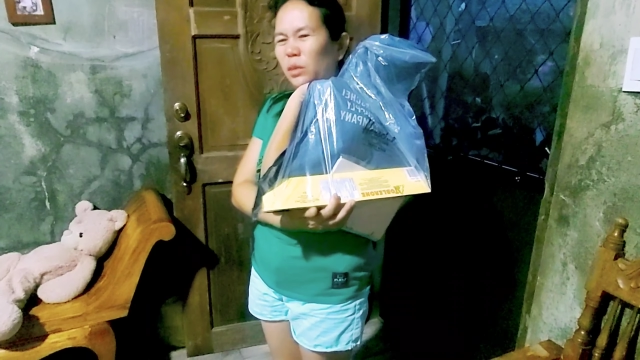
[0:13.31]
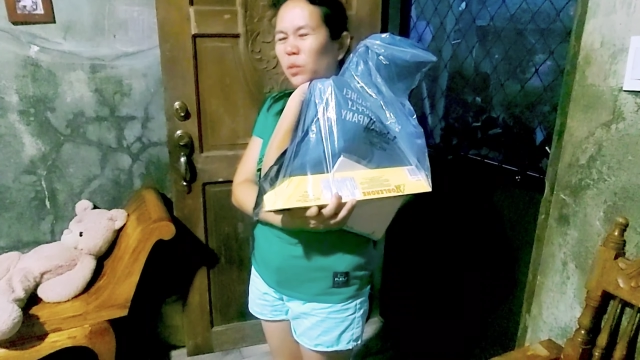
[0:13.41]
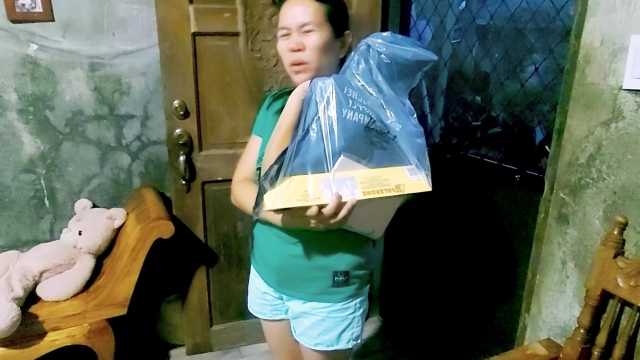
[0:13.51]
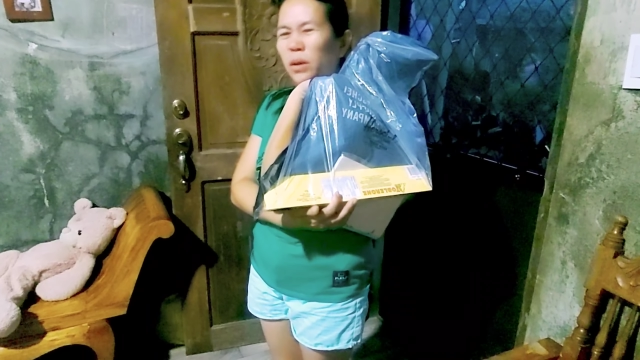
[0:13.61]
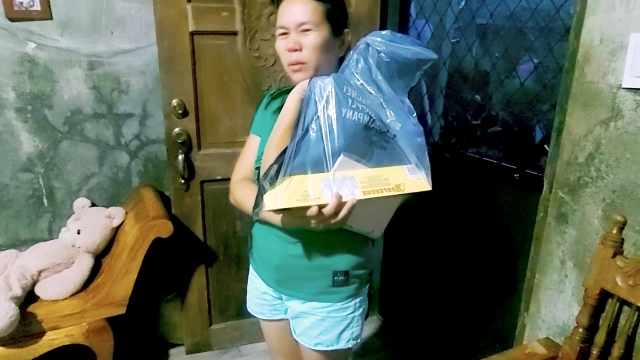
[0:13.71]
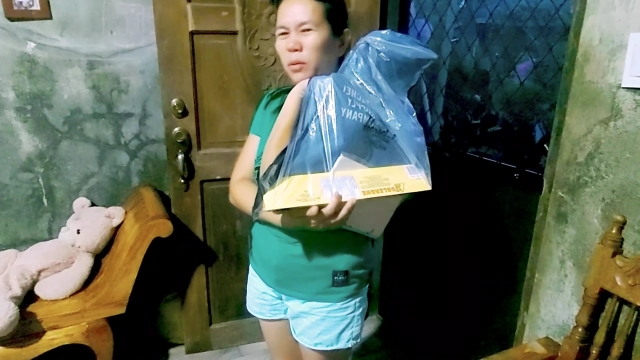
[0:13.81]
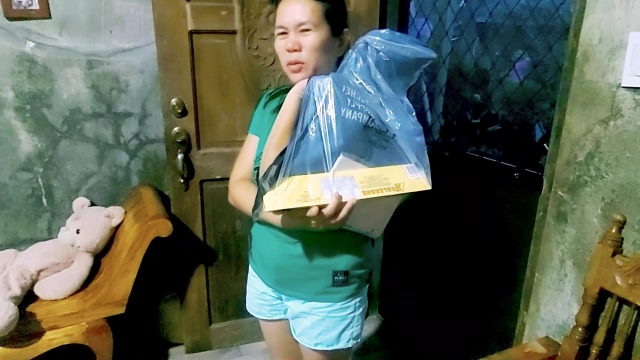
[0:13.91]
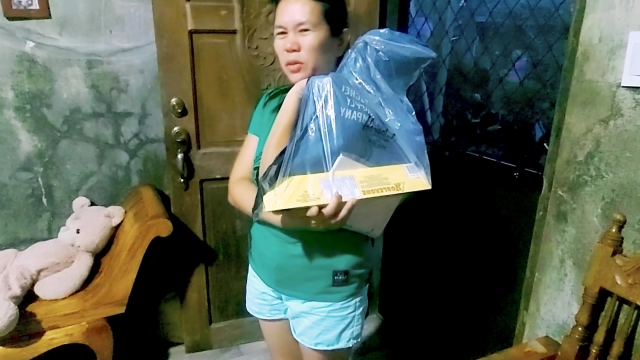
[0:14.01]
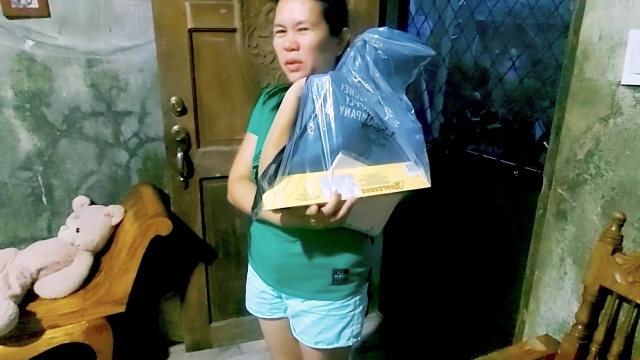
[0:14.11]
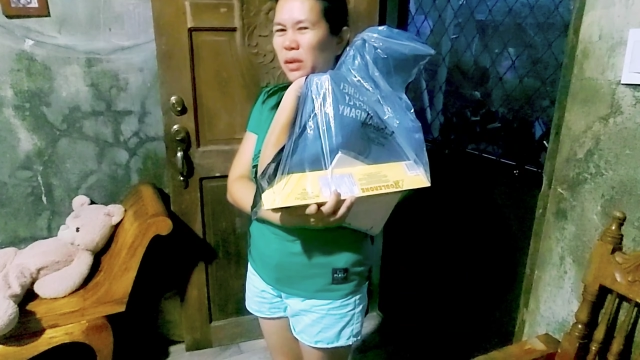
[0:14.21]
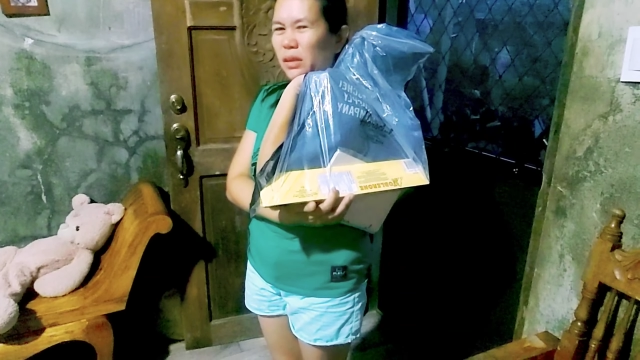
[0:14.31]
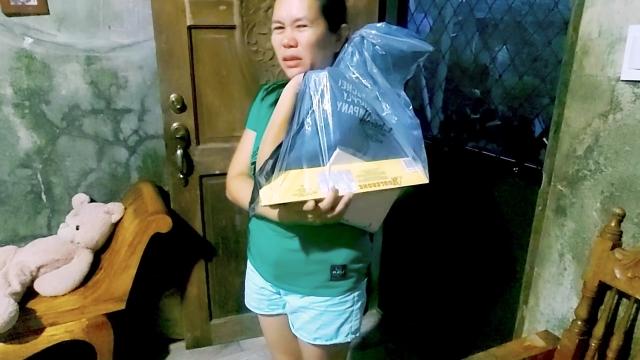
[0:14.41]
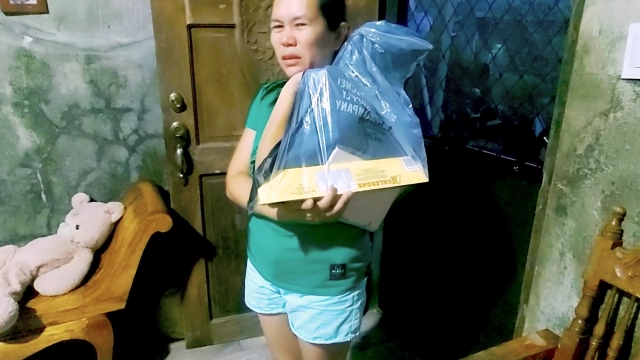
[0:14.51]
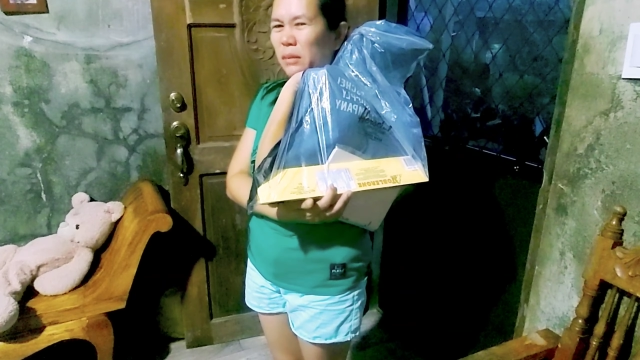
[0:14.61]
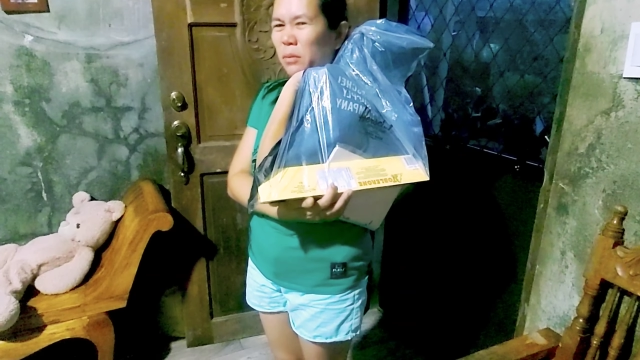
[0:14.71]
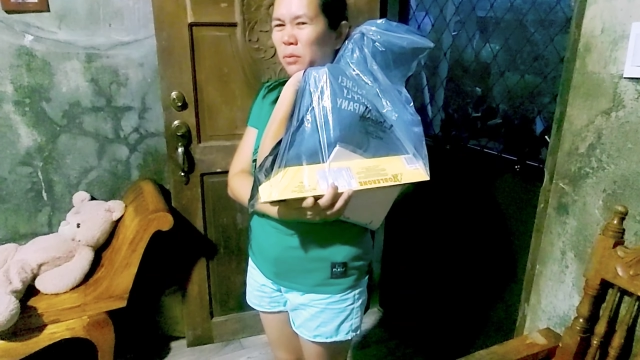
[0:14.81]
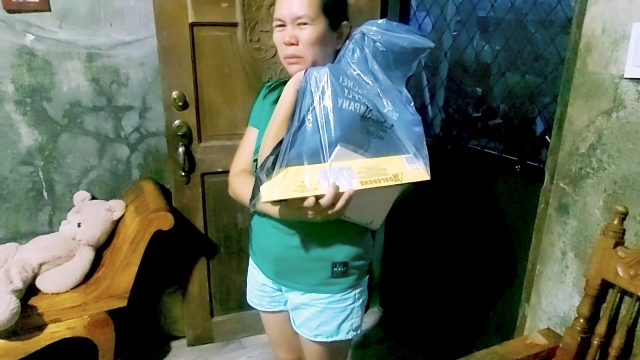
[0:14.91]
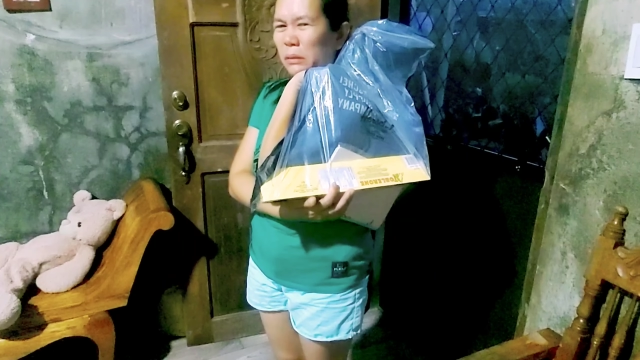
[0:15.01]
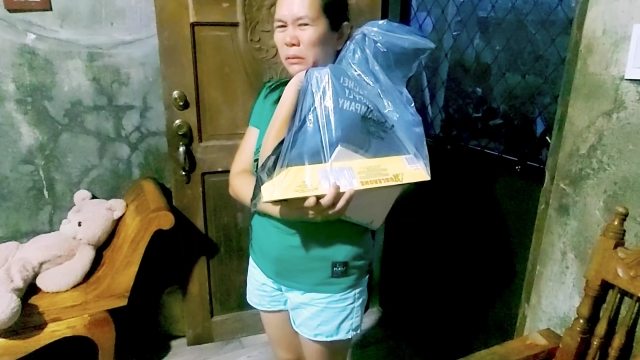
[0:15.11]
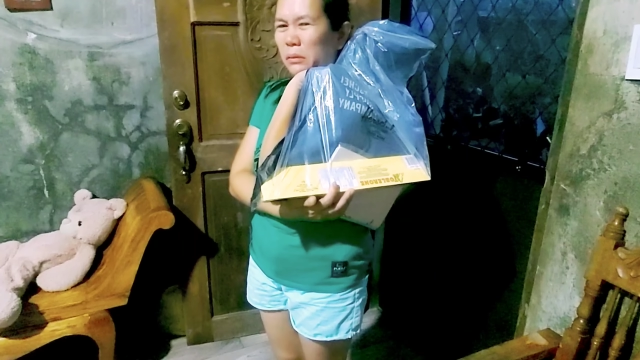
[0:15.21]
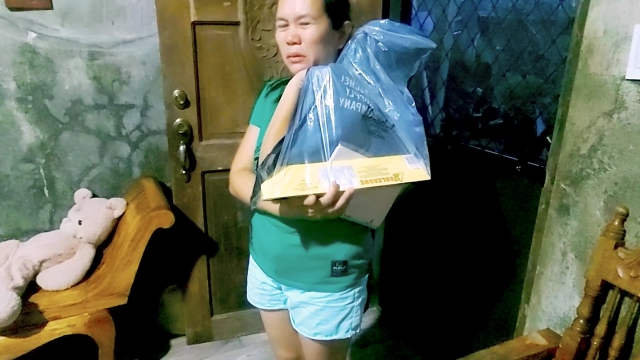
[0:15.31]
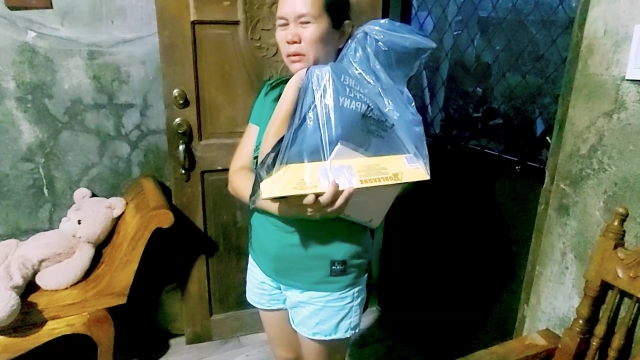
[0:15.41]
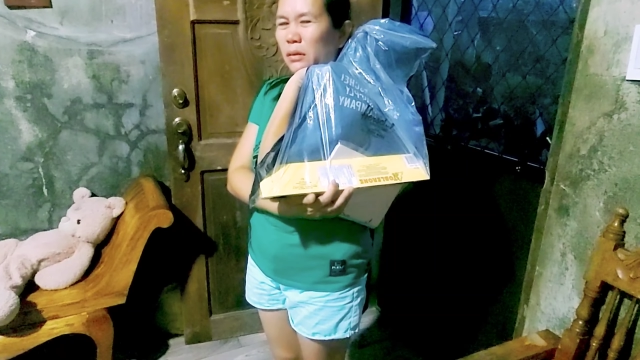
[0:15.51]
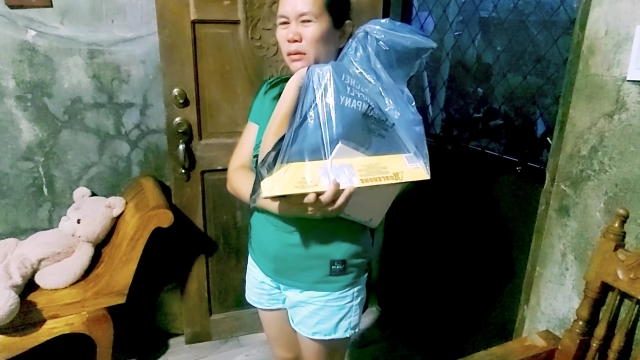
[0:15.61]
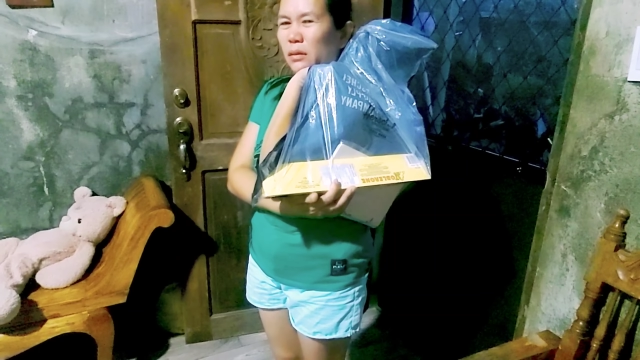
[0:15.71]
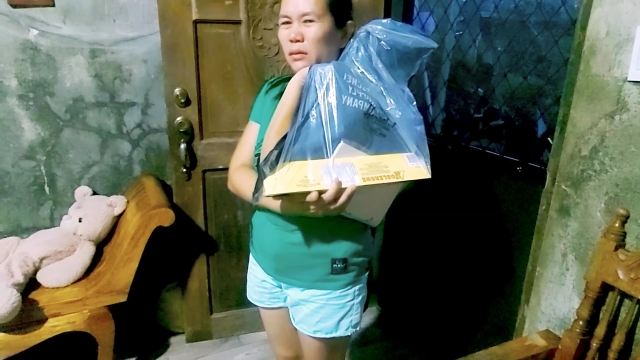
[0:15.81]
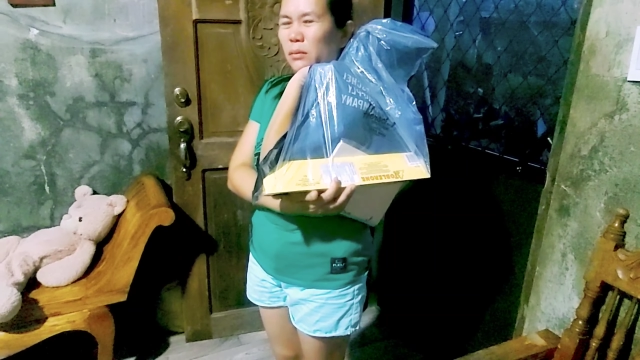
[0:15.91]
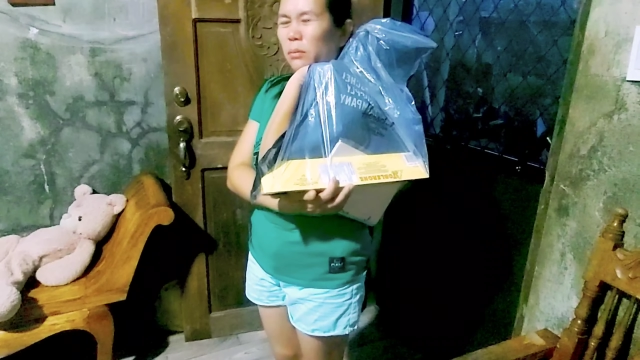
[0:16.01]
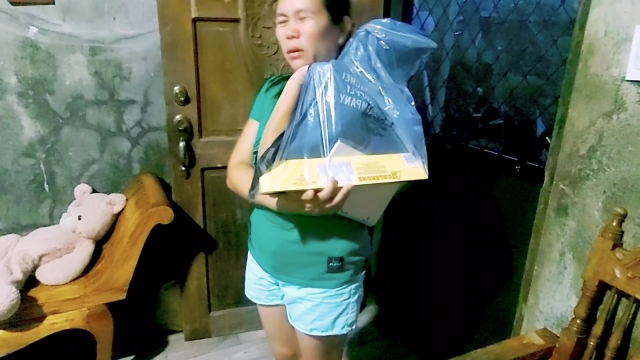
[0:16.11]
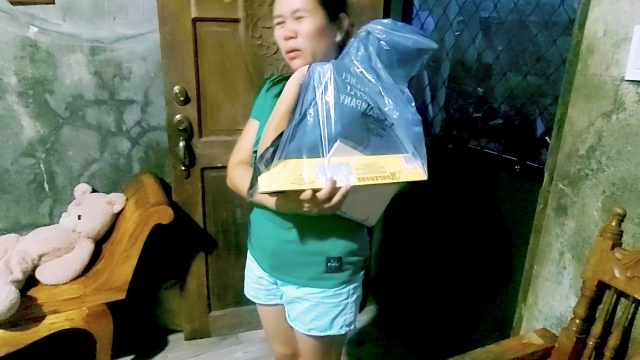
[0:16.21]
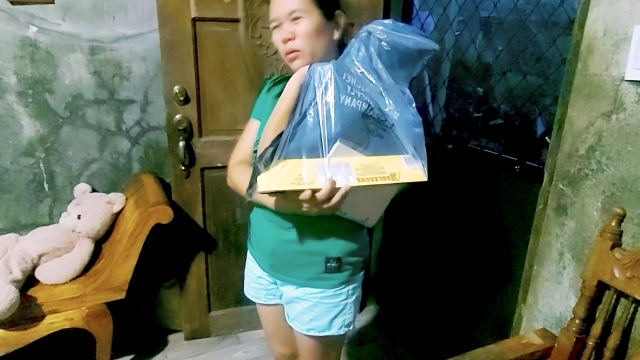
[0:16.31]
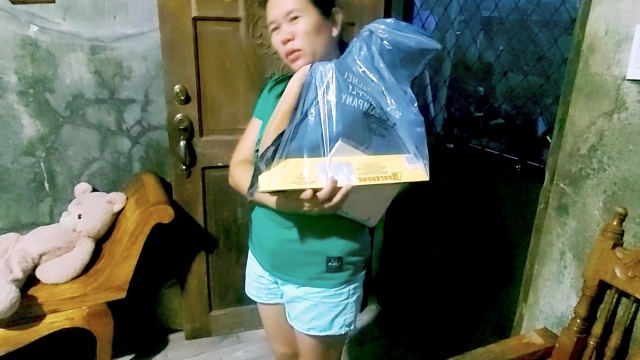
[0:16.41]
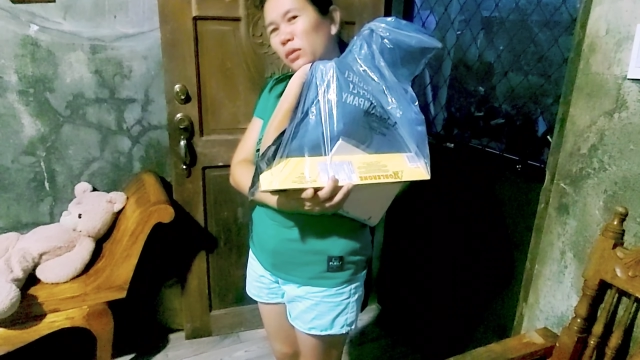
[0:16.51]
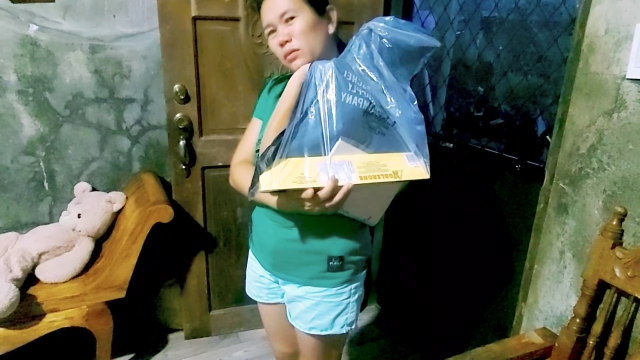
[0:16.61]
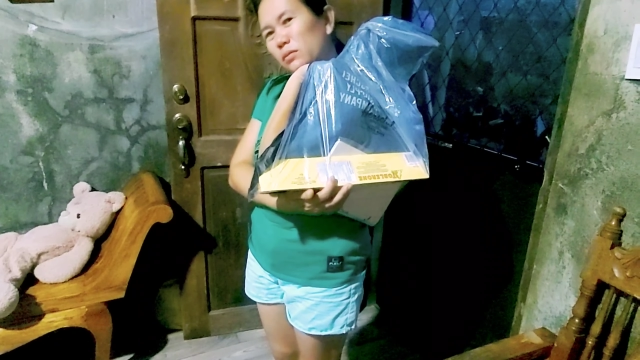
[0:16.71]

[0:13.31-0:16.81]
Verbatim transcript: okay ba mo siya ang ihatag ni mo, pero bawo eh.